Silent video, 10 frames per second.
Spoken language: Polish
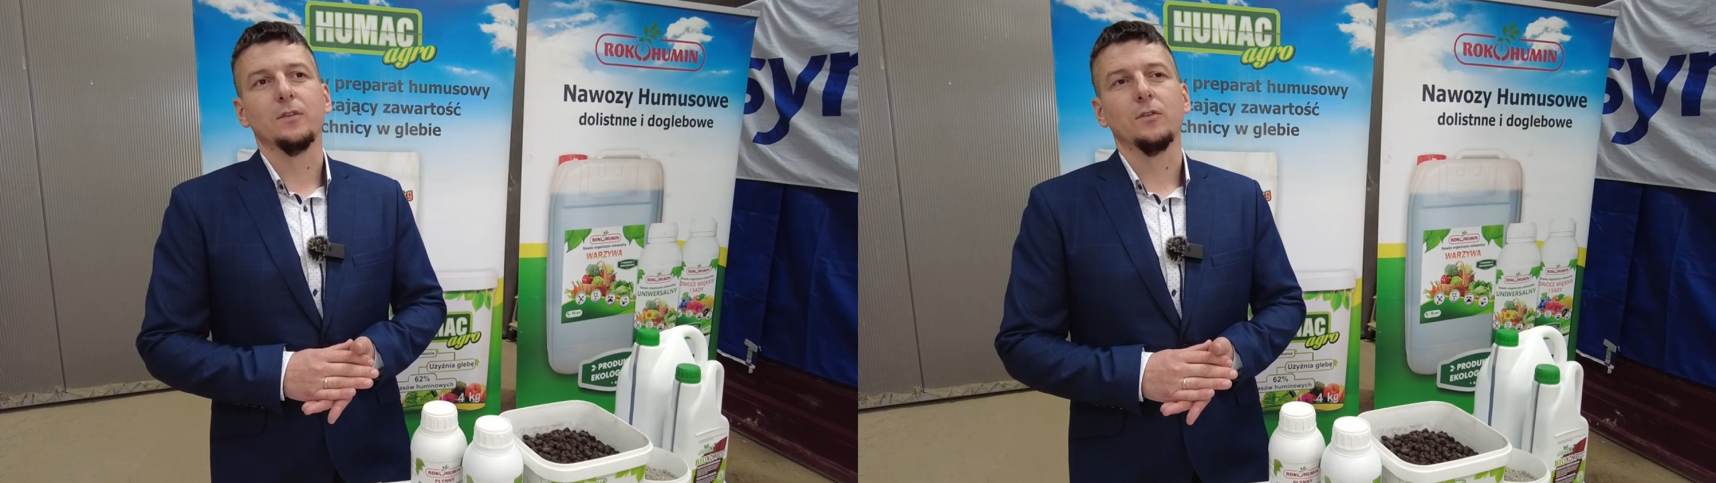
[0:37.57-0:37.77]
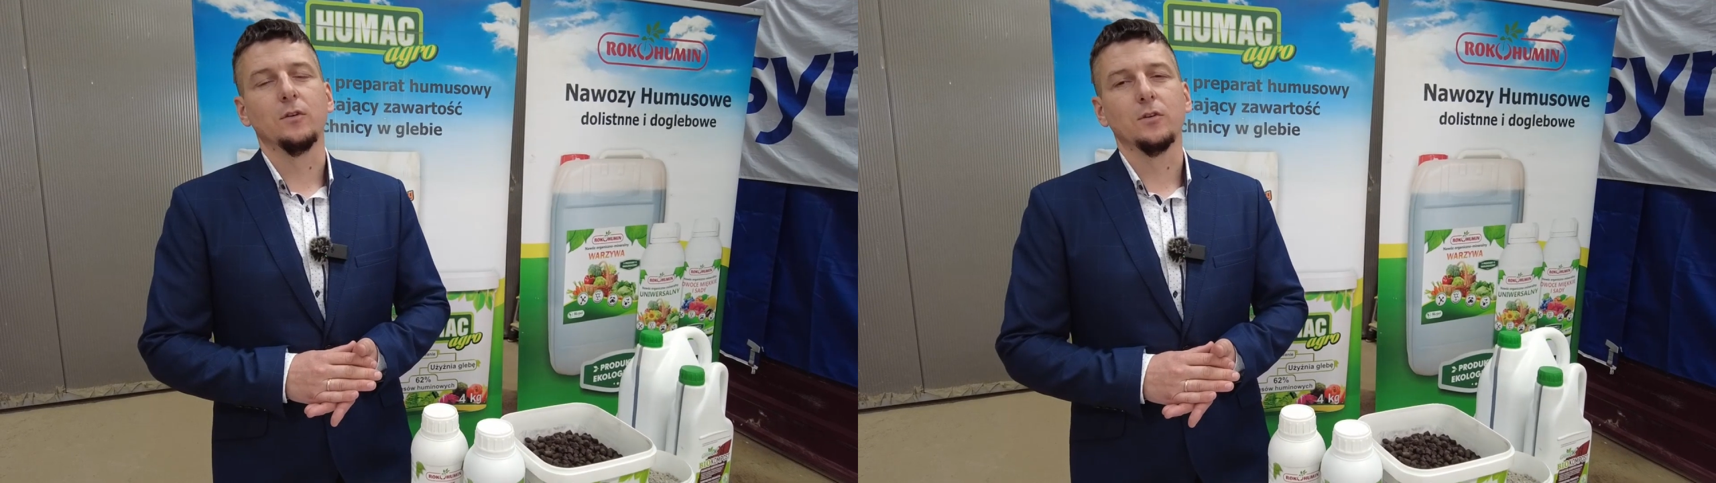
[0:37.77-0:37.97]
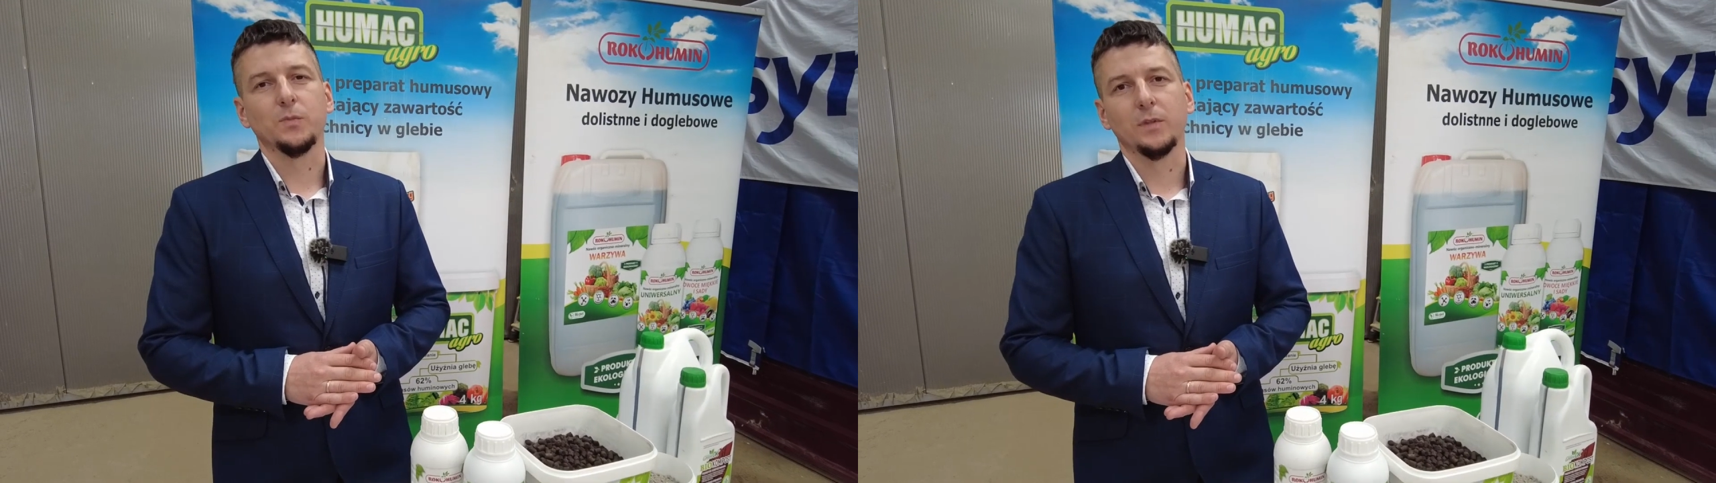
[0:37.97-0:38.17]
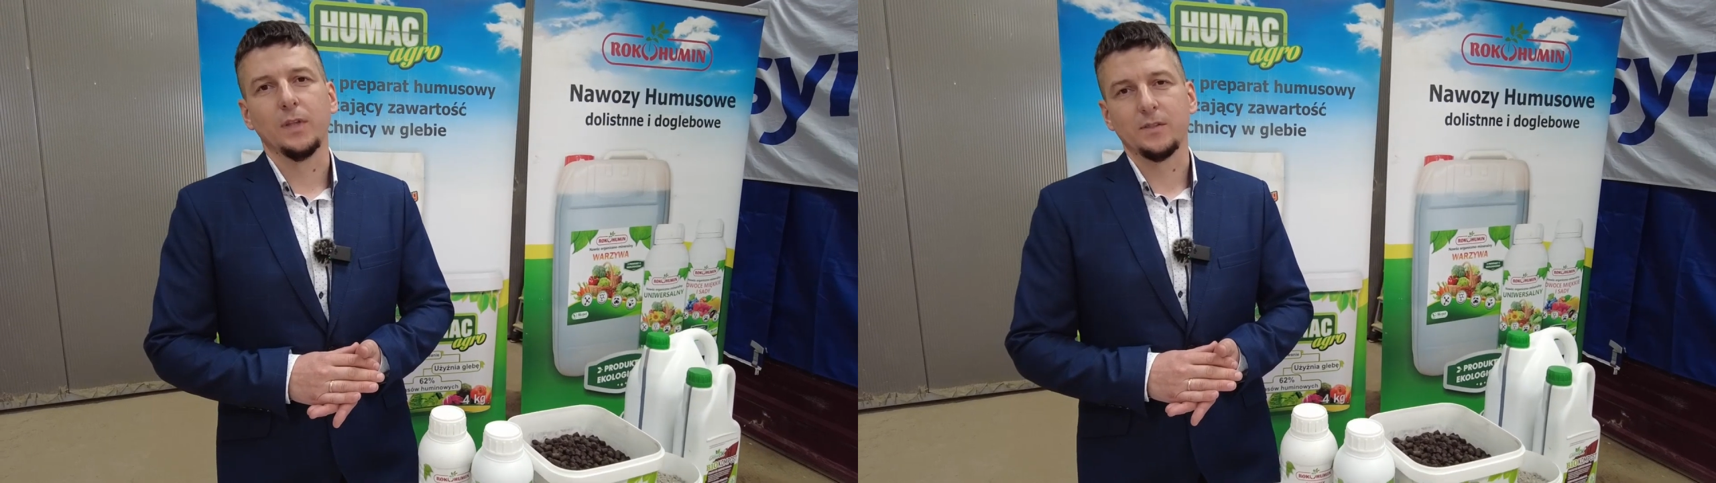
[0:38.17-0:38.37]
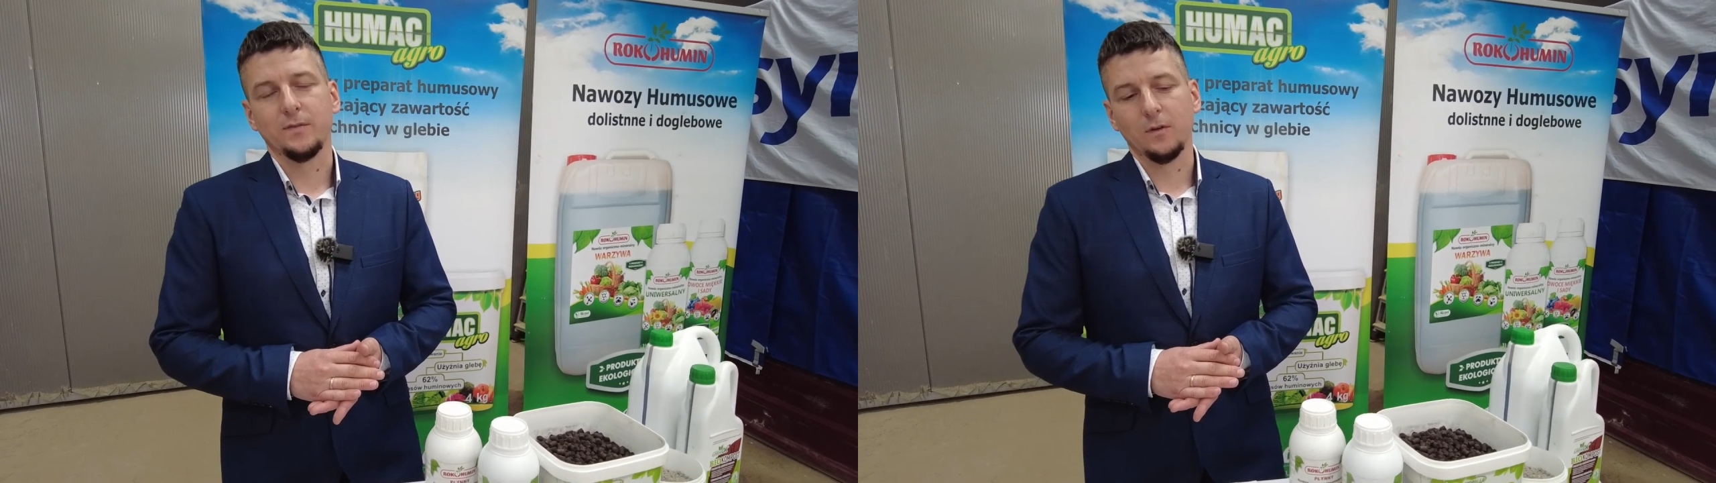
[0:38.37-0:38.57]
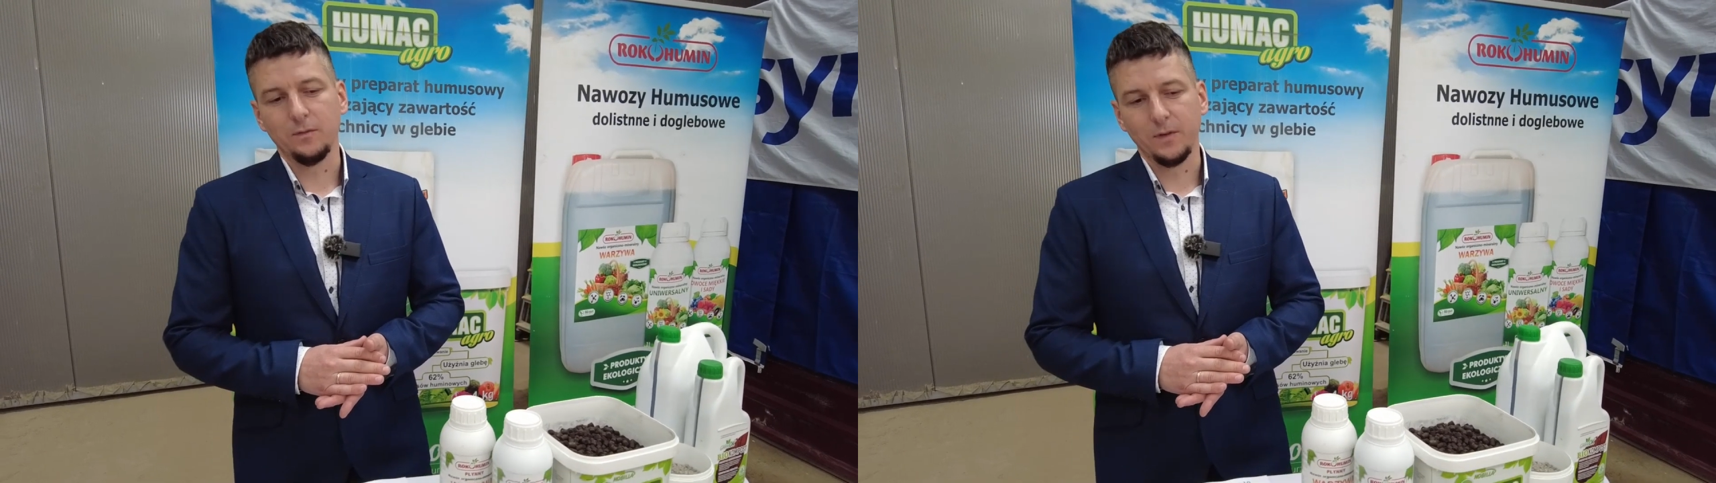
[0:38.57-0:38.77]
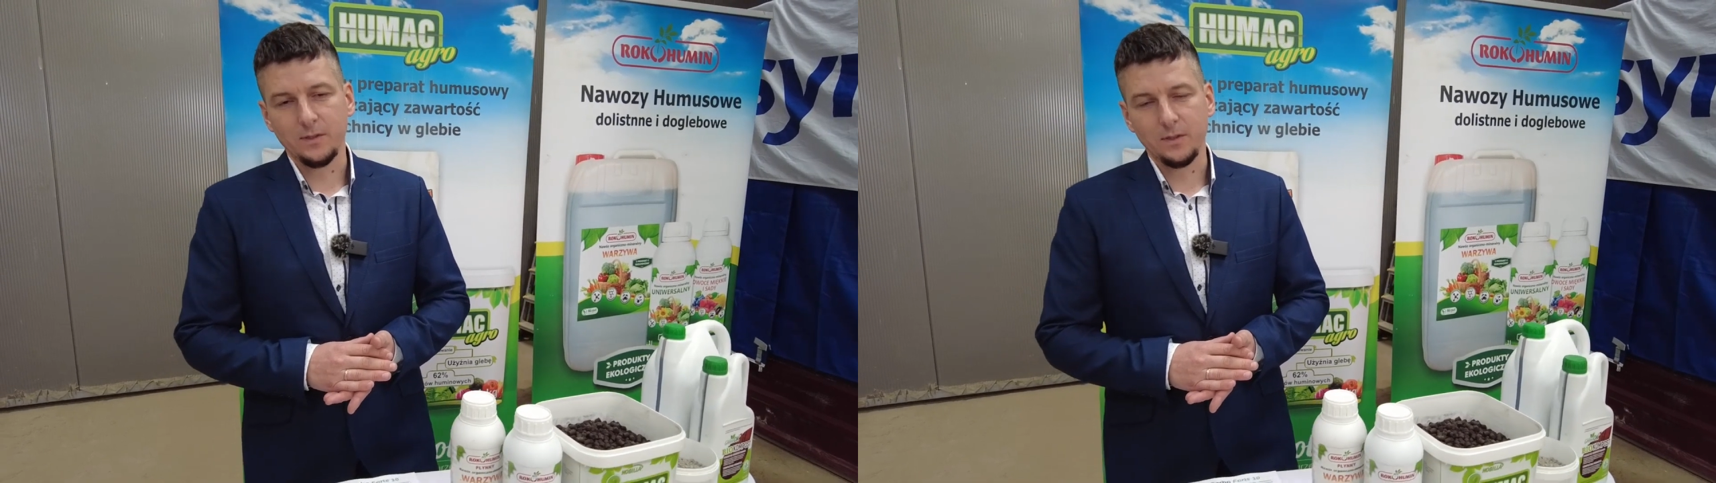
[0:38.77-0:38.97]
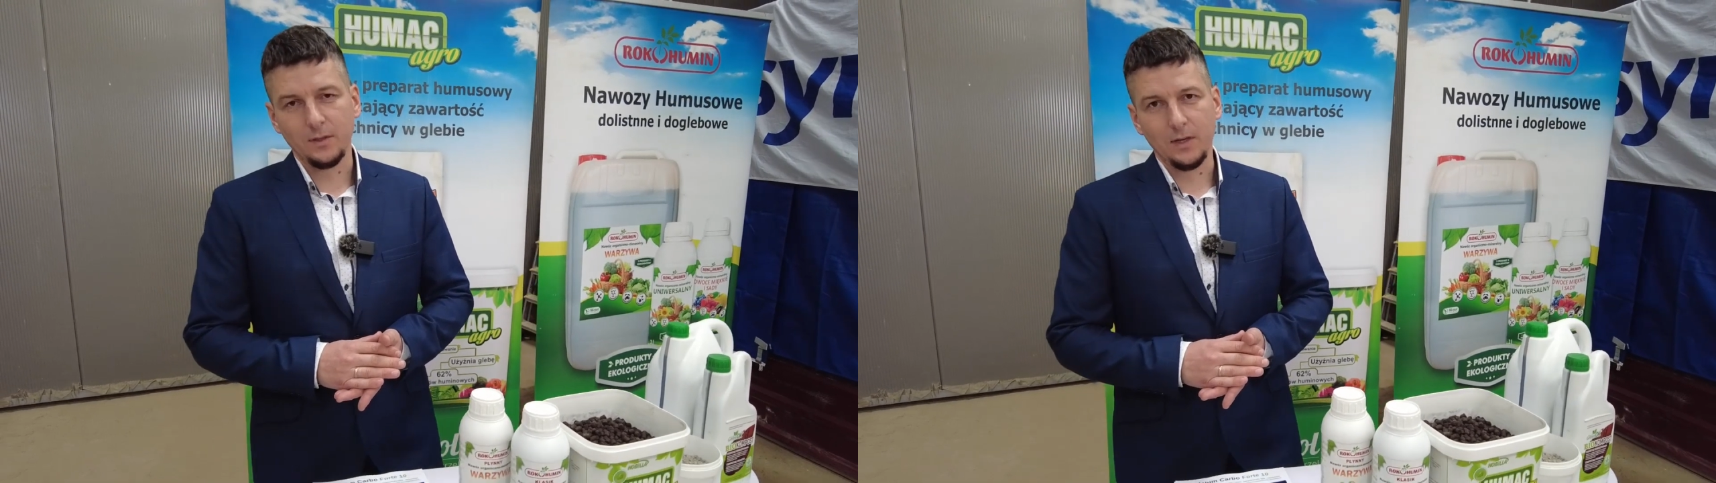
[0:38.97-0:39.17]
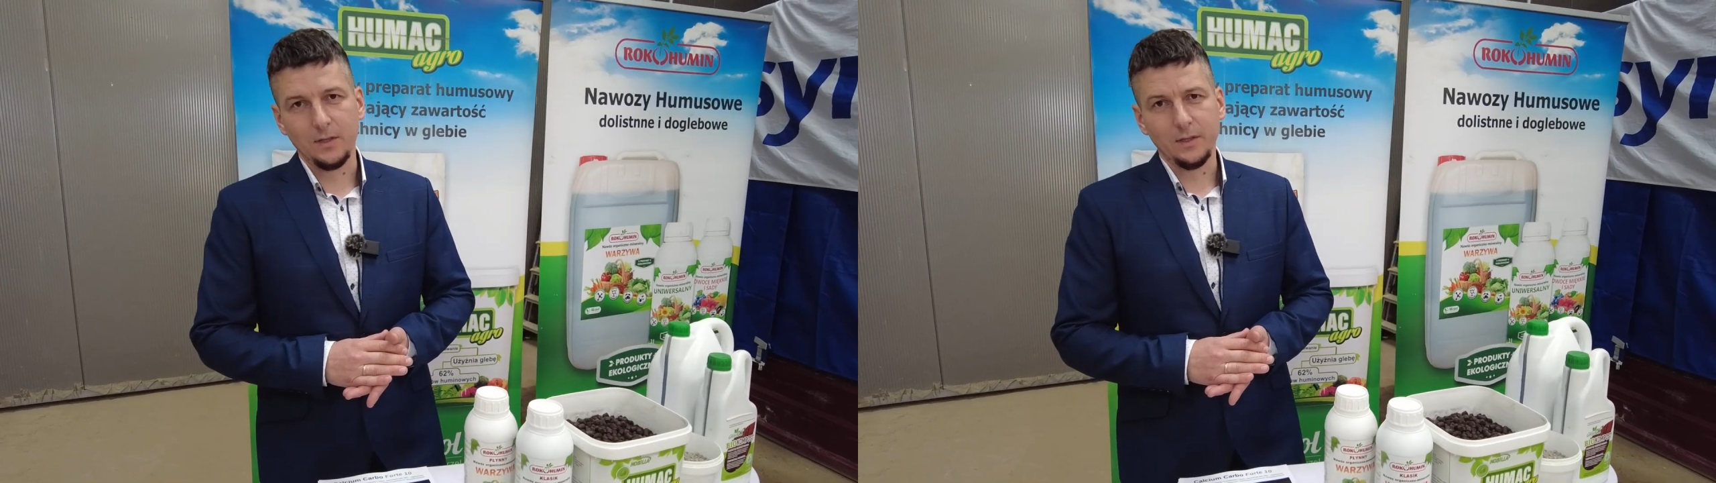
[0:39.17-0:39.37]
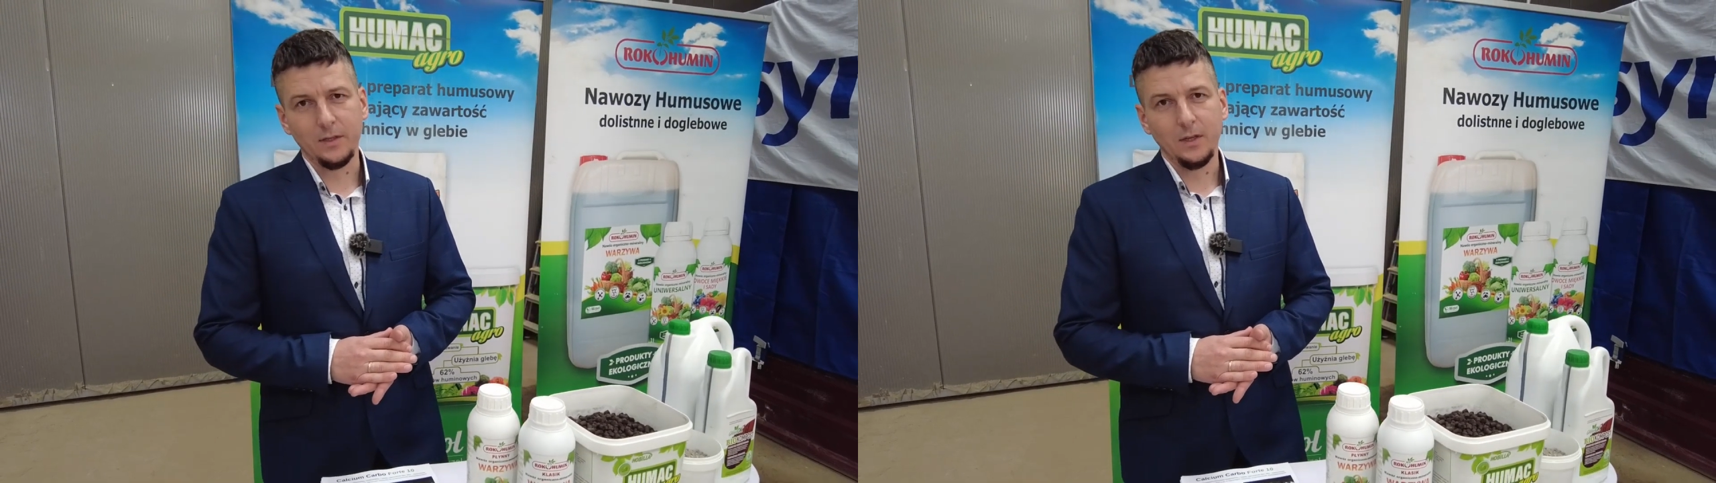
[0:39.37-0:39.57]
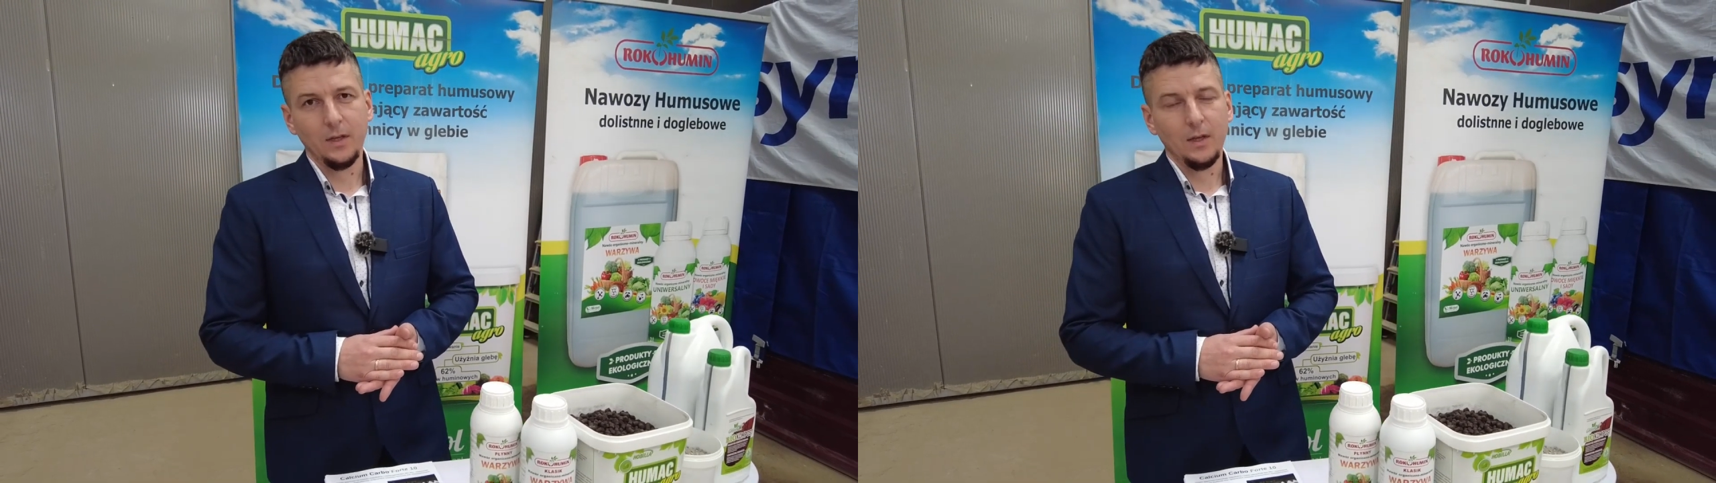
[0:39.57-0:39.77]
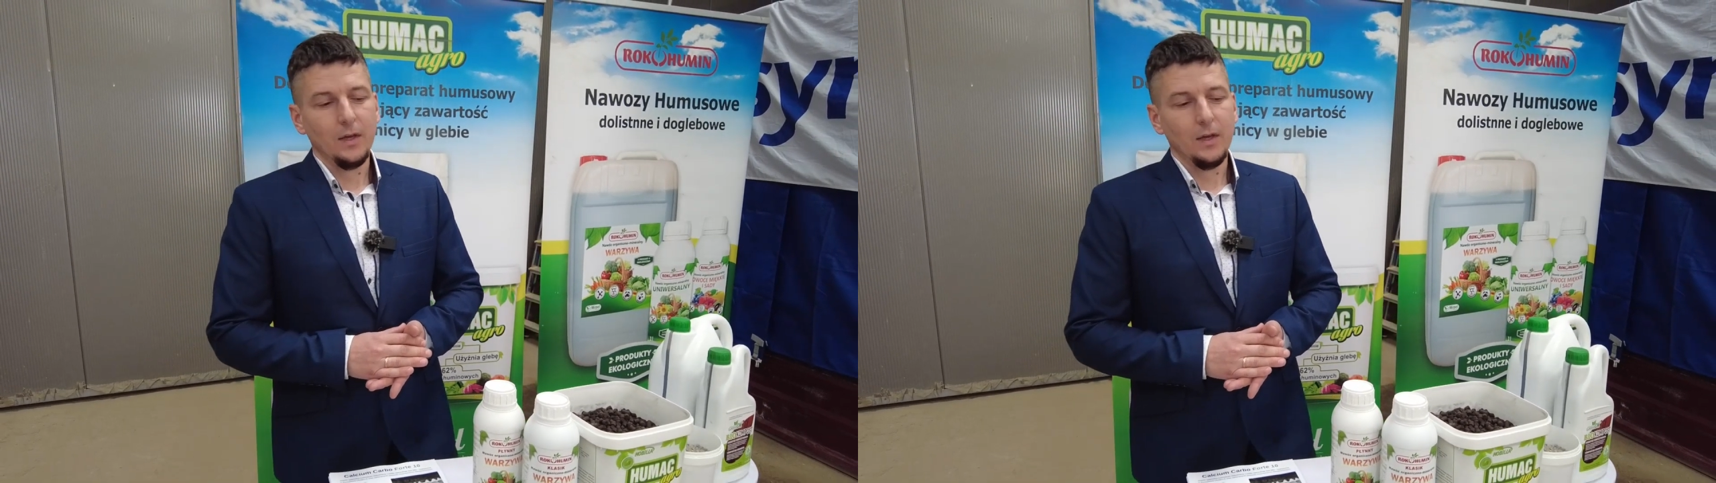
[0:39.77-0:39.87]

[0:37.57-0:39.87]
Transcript: do gospodarstw konwencjonalnych.